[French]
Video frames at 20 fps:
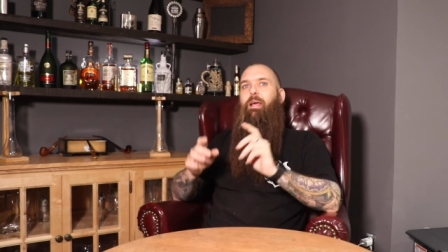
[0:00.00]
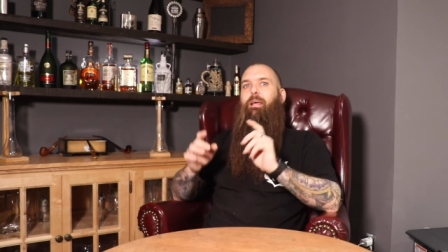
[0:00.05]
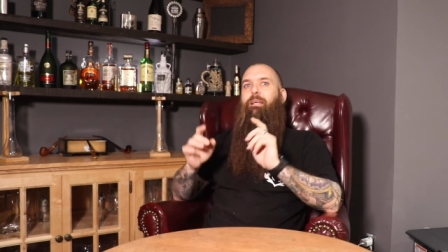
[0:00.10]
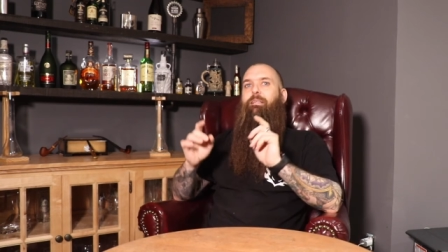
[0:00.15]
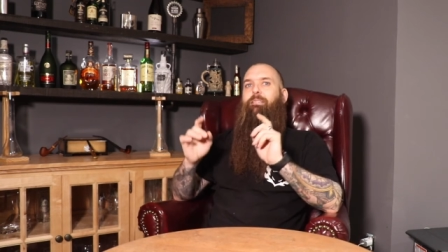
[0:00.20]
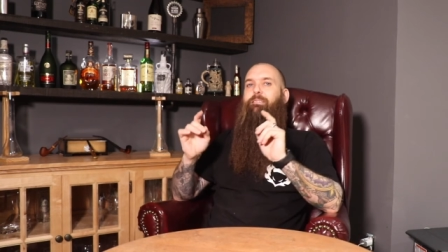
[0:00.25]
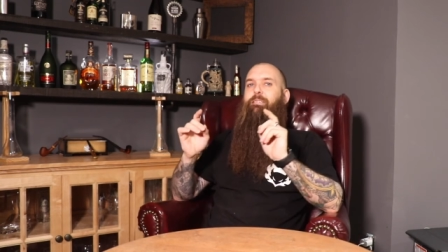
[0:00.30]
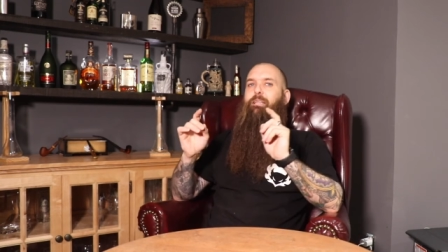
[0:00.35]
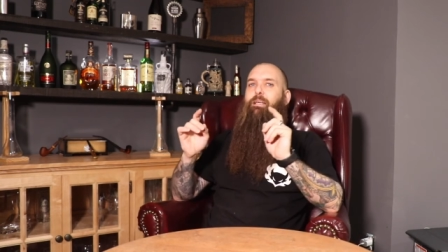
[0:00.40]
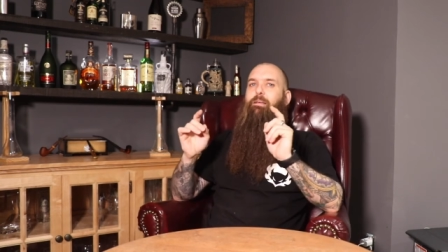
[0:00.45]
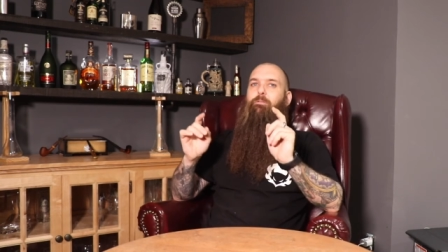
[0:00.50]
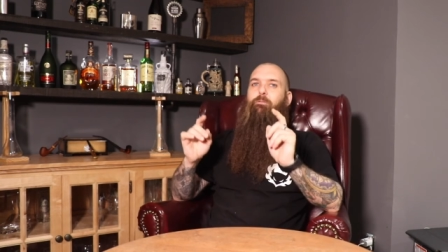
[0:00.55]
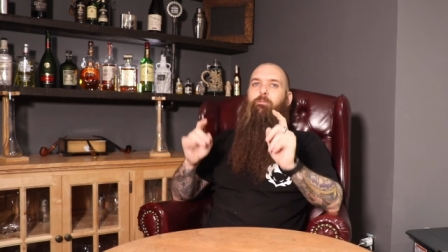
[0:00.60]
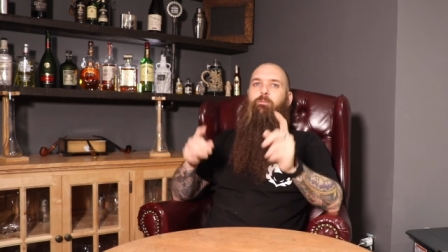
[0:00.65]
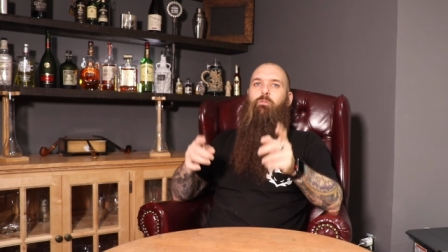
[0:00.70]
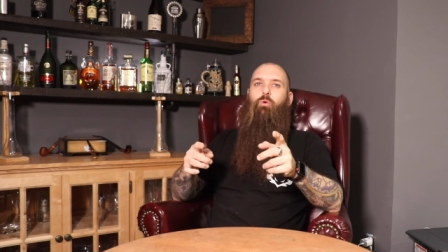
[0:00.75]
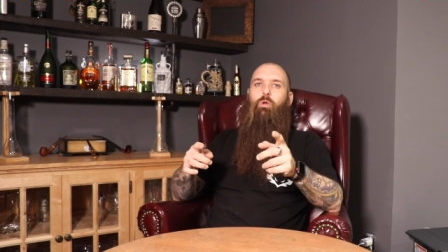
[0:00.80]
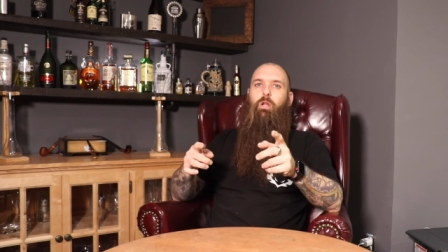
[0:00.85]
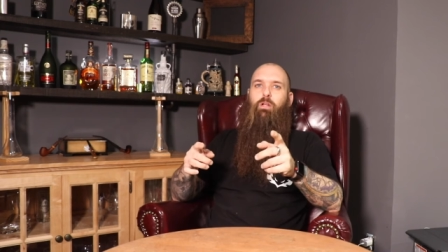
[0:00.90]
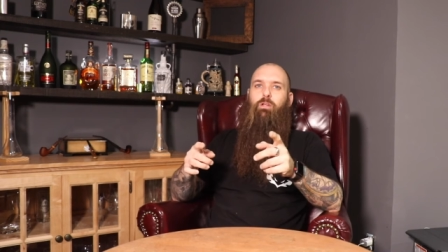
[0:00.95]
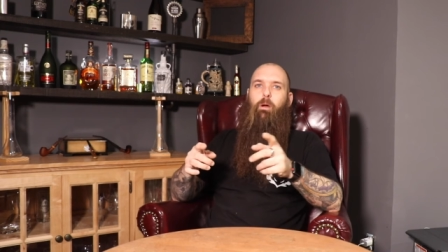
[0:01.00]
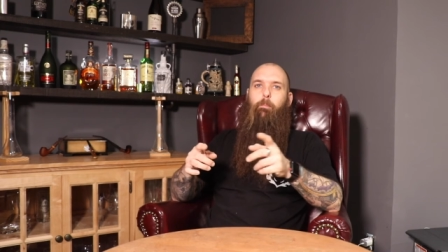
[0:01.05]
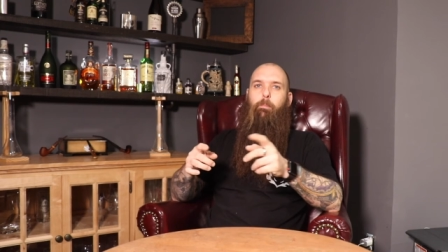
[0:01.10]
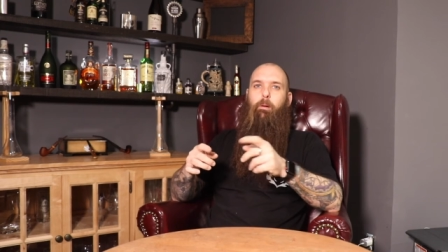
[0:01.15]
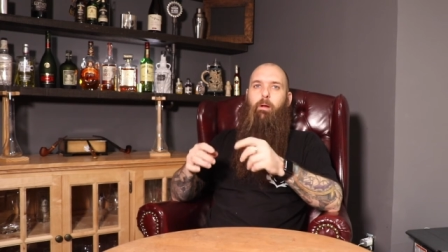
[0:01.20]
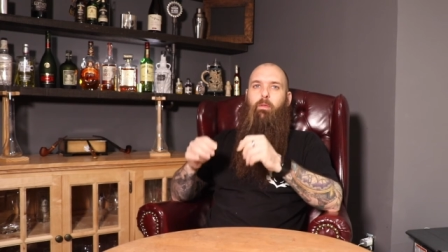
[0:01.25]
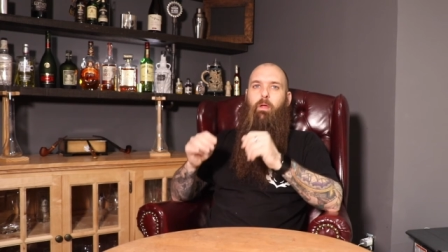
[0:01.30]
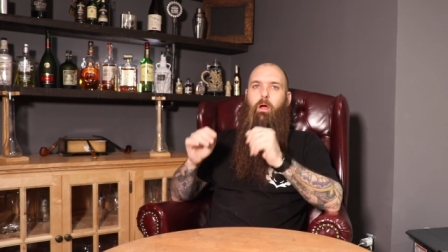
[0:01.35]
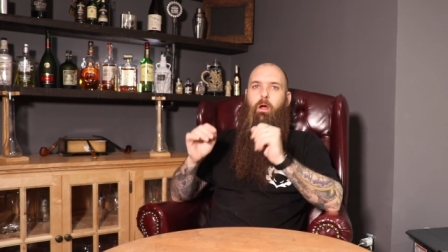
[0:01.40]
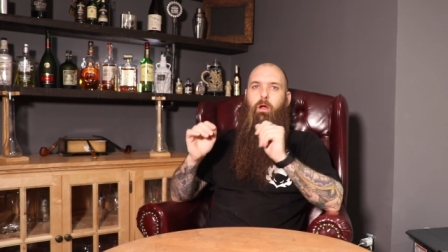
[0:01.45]
C'est vous
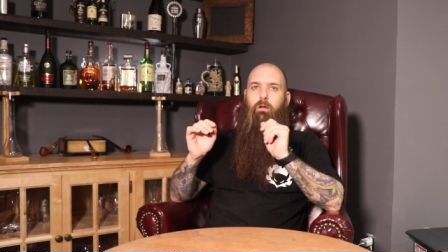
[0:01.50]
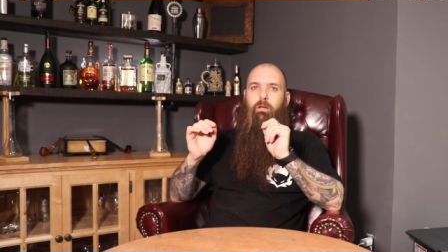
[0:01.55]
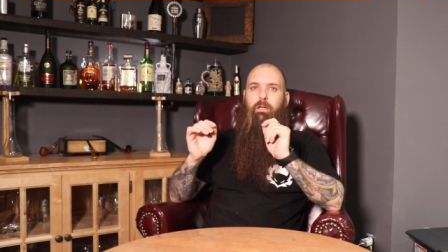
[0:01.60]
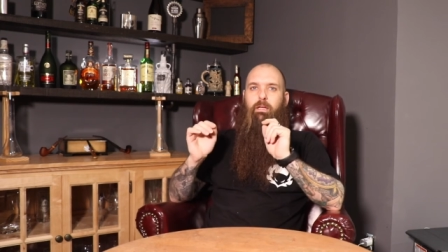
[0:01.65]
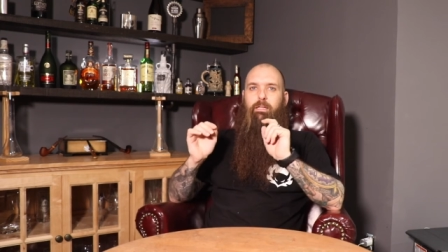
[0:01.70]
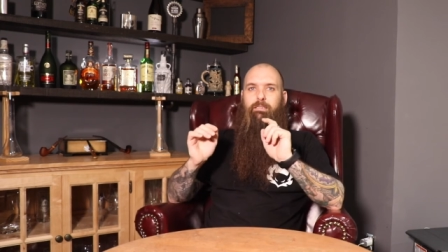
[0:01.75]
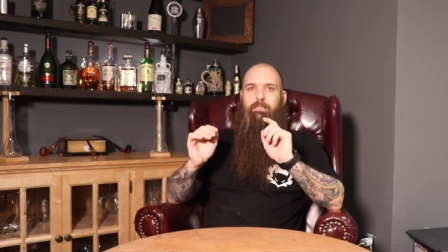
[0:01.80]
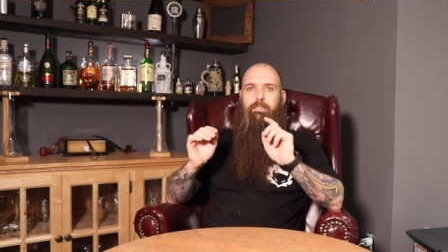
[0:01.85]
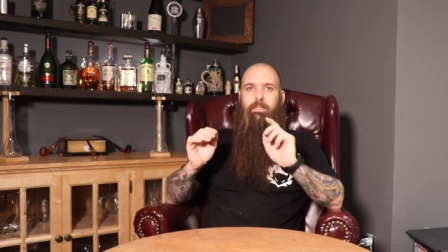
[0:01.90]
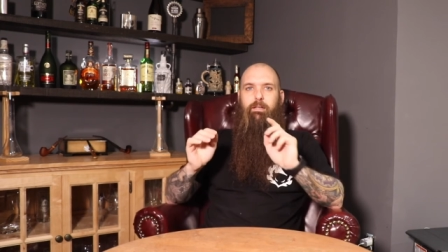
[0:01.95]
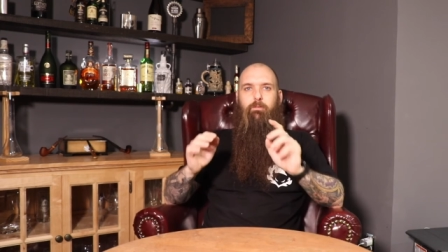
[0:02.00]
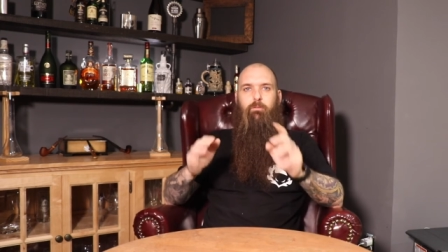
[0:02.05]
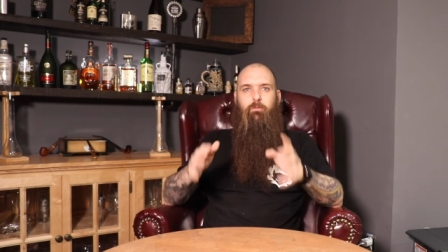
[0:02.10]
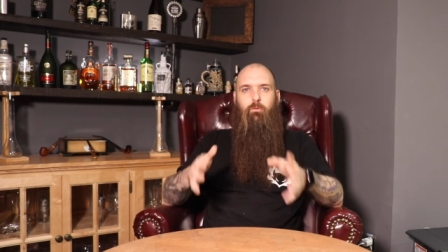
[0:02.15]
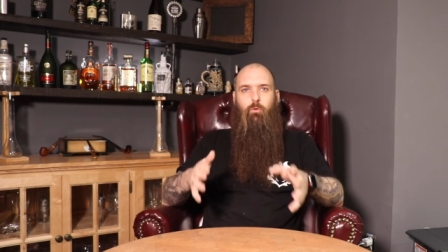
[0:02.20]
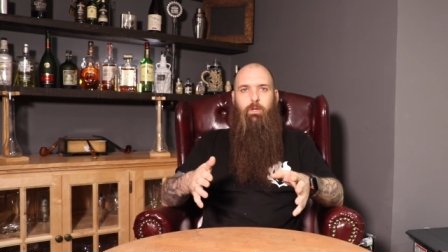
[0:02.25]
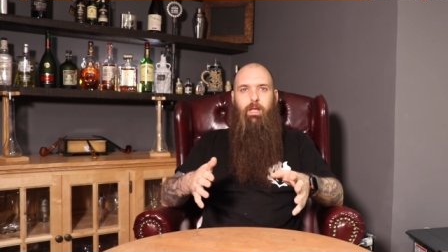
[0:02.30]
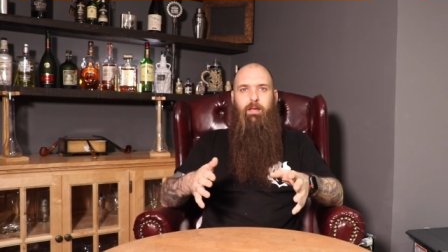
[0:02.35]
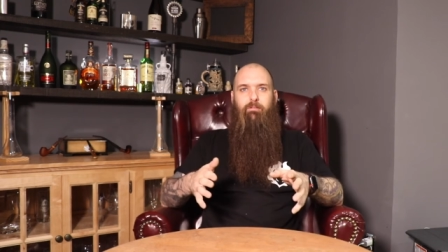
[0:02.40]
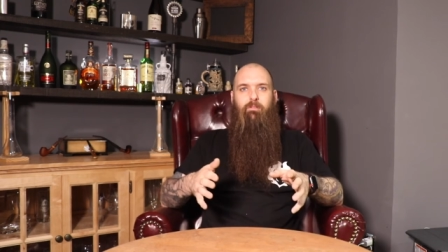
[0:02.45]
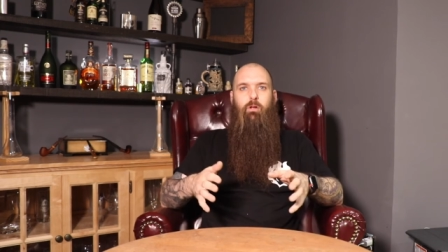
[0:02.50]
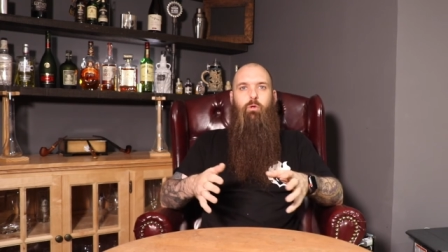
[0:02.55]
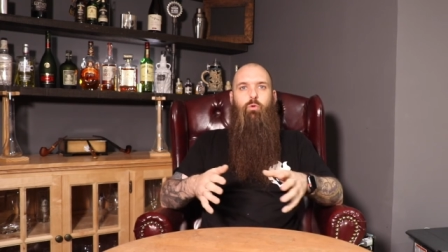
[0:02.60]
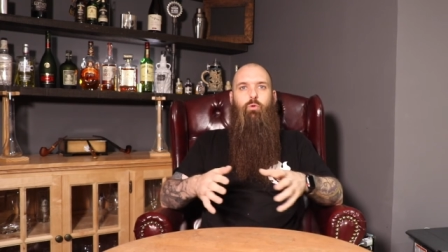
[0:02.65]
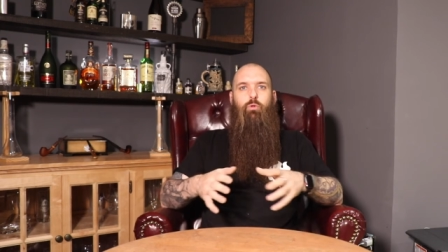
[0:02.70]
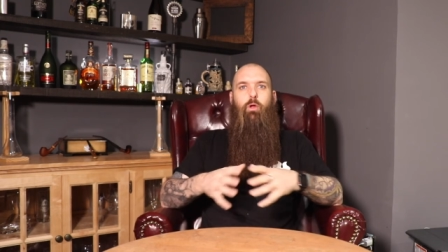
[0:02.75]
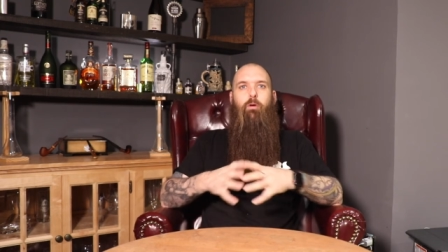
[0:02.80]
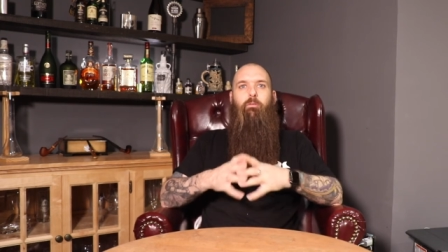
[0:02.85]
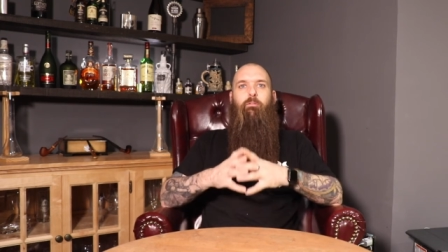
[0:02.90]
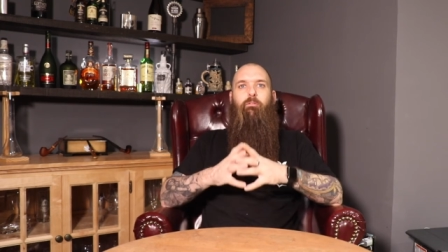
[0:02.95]
l'entrepreneur, c'est vous qui avez le goût
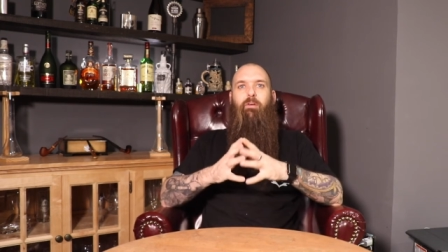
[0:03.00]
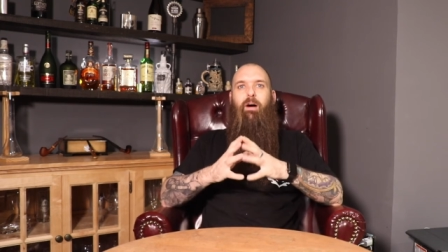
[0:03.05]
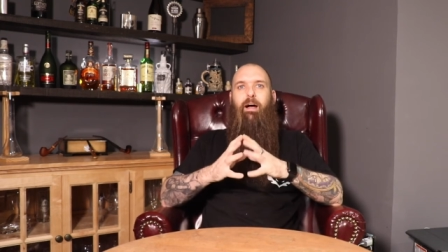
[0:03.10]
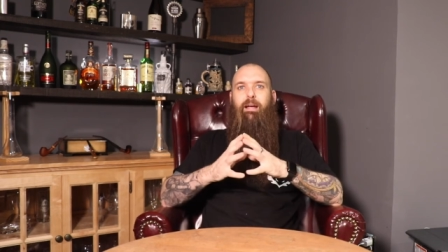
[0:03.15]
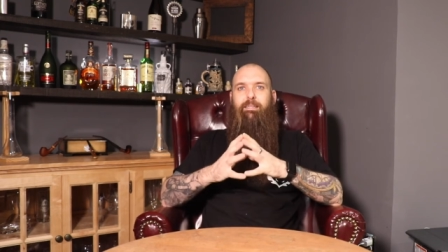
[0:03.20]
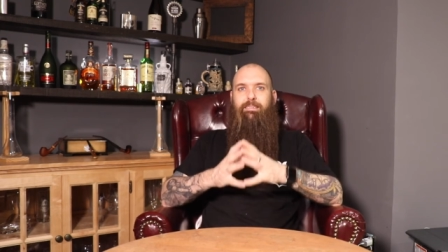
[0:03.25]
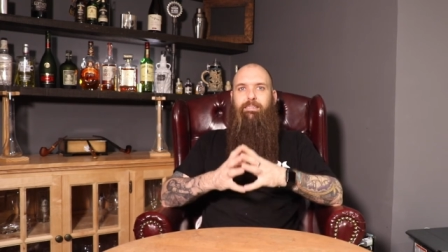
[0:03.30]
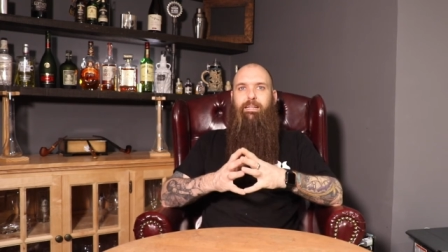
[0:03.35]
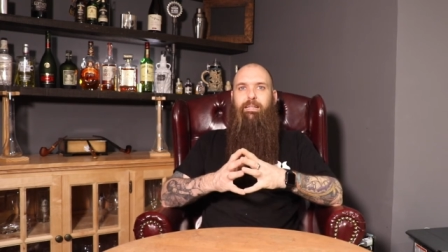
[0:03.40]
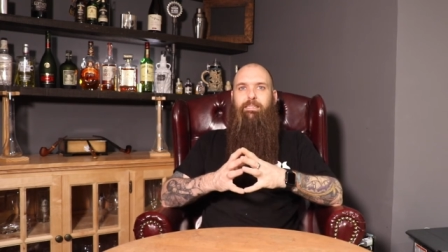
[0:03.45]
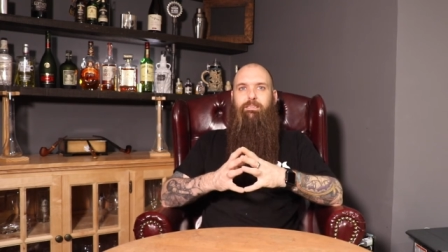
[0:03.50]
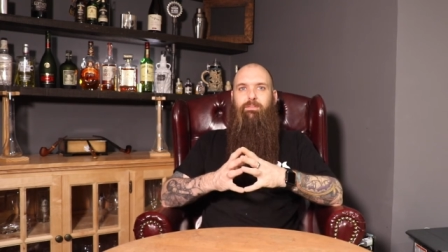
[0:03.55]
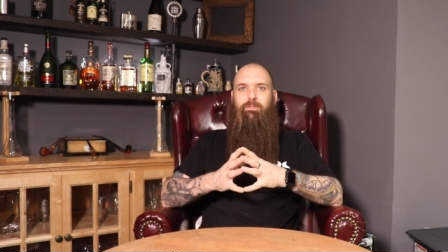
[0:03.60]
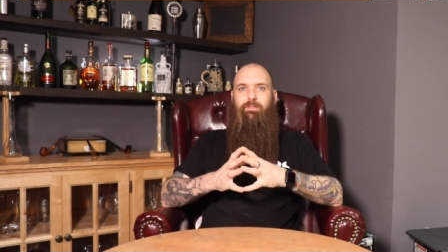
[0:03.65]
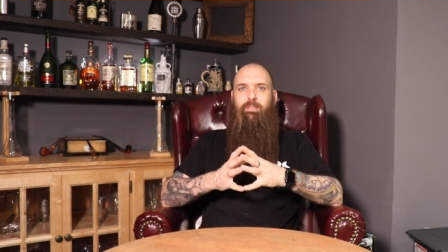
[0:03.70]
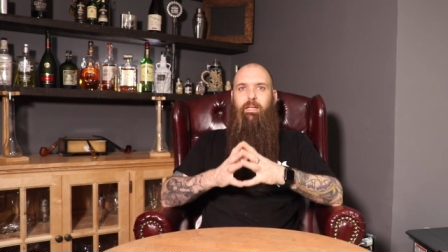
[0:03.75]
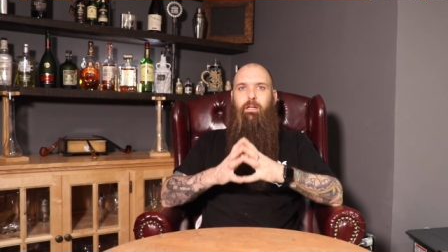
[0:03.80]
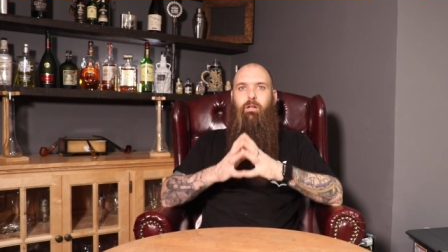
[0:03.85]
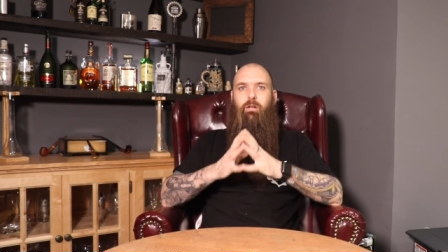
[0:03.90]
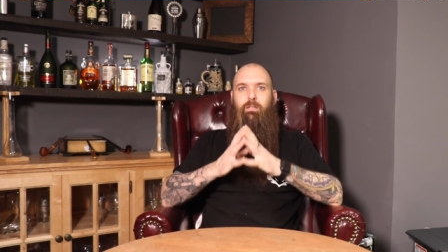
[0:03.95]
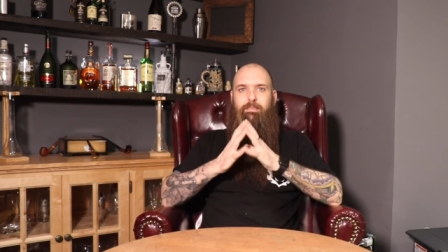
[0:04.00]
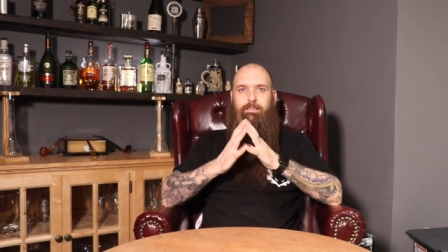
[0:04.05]
de faire cette activité-là,